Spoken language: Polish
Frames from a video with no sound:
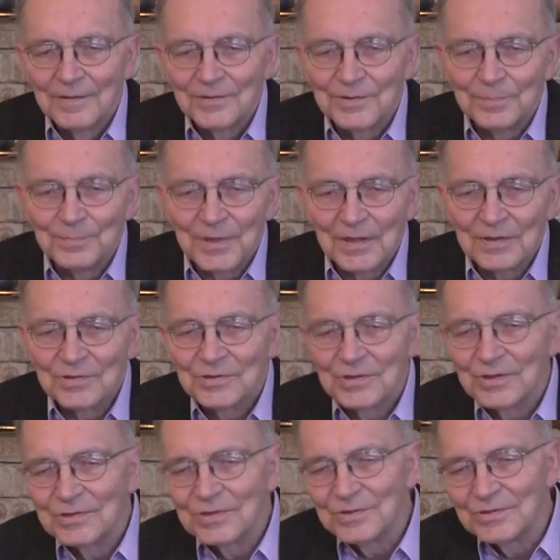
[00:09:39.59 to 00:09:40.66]
czy
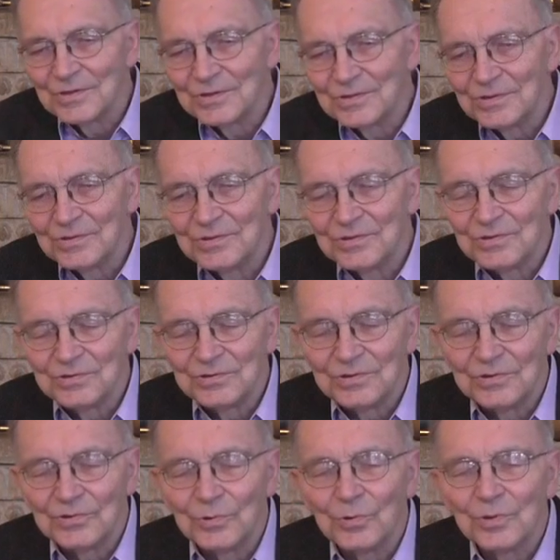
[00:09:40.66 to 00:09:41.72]
pierwszy, czy, czy,
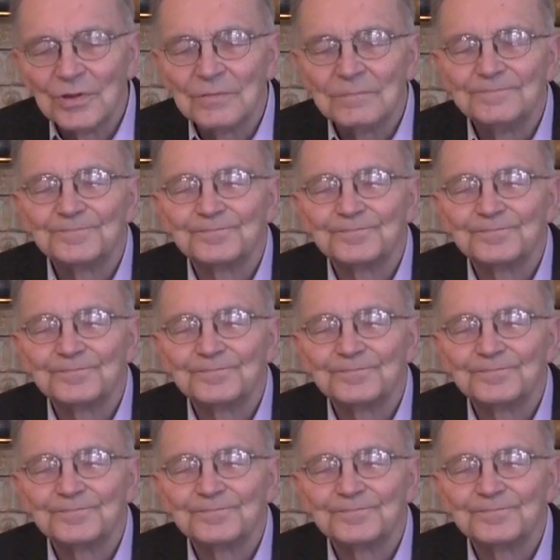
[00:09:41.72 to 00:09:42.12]
czy drugi.